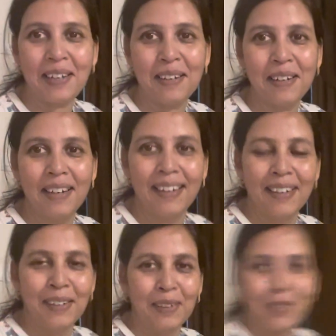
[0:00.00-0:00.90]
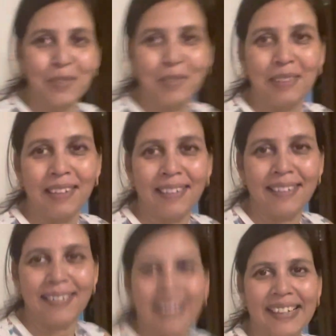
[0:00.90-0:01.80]
ना तो या
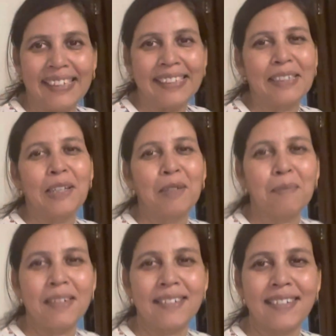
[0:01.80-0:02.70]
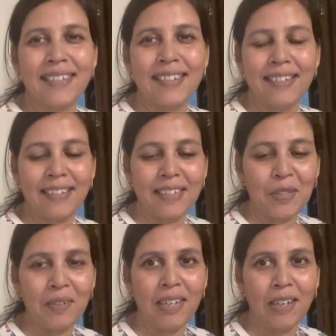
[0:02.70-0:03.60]
आई थिंक लेट मी एडजस्ट
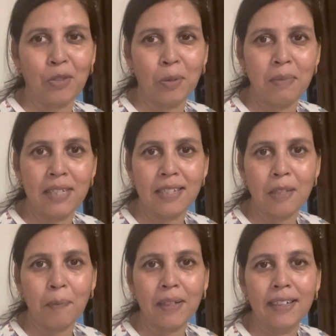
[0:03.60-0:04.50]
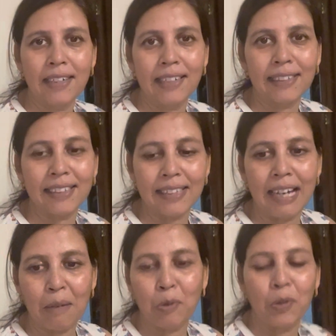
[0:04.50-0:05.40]
दिस वे यानी तो हम नीचे से पकड़ ही लेते हैं
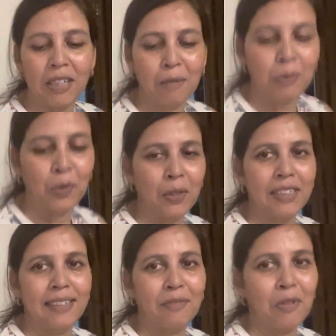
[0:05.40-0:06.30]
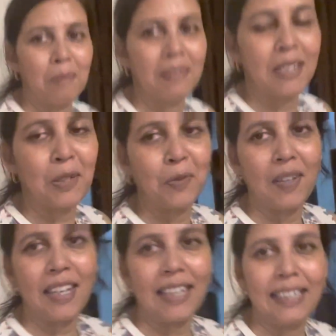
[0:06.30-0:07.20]
आई एम होल्ड इट मी होल्ड इट फ्रॉम दिस
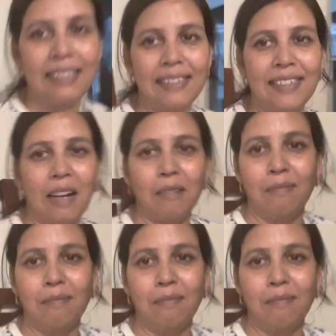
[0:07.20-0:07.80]
वे या